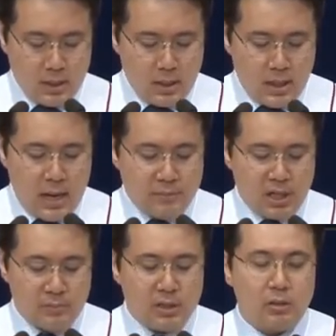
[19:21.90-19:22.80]
によって
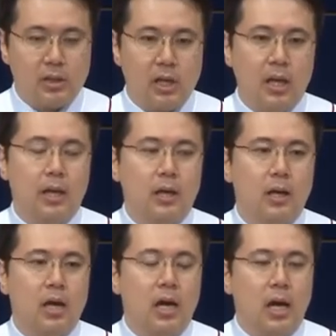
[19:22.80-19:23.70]
この魚
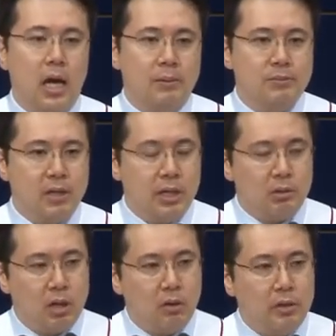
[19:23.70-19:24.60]
流の木を植えな
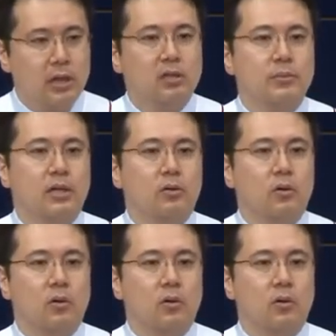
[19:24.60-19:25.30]
ければいけません